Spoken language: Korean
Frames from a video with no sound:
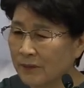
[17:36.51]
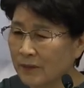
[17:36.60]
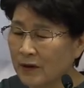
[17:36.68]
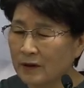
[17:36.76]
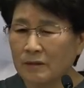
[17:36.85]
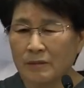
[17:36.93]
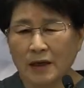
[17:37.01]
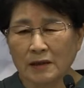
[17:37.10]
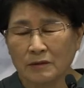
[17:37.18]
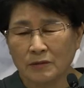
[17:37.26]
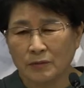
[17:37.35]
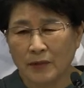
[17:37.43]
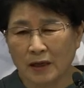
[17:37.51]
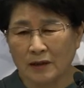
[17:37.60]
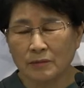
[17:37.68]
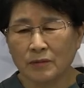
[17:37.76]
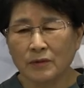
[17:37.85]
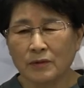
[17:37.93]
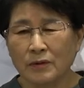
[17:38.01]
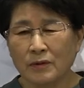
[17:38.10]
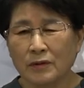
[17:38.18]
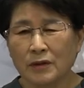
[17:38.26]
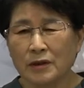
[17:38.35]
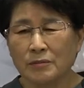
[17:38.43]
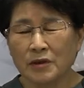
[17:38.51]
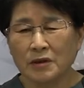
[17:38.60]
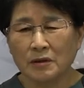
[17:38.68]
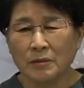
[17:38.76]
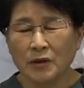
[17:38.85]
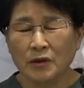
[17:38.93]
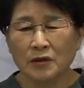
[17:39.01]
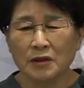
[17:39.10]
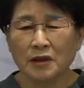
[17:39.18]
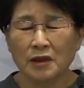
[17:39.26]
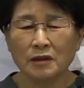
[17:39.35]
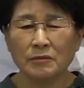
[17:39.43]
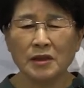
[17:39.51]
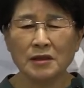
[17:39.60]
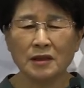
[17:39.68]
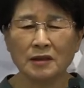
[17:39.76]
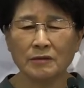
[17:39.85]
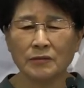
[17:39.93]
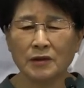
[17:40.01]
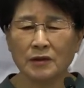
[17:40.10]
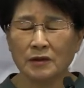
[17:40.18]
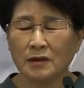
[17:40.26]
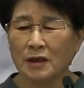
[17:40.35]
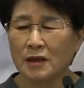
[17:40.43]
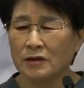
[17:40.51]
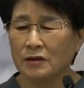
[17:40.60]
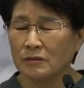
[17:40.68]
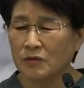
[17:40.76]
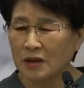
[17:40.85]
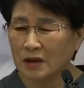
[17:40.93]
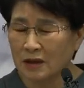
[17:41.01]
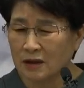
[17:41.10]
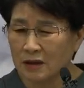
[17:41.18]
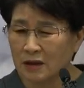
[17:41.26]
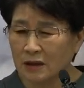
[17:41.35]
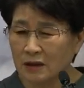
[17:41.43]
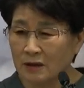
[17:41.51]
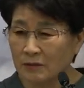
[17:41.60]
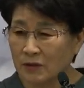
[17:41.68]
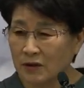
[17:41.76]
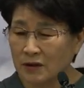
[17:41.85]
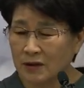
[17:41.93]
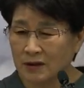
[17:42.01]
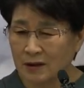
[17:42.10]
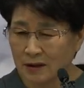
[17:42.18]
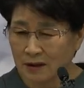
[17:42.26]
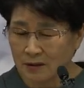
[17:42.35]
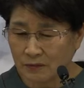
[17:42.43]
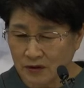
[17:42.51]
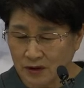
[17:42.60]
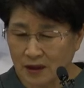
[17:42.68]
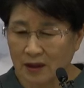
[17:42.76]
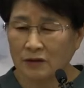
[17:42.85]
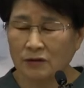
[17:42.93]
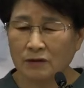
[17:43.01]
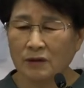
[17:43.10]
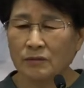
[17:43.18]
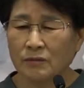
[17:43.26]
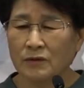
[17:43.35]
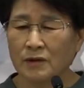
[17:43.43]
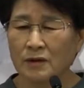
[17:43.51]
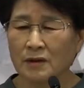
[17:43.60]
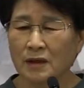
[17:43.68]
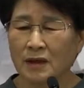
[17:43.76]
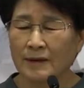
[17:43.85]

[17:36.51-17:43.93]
여러분 말씀을 많이 보고 이 믿음의 의를 경험한 사람들은 지금 제가 하는 얘기가 뭔지 참 이해할 수 있는 분들이에요.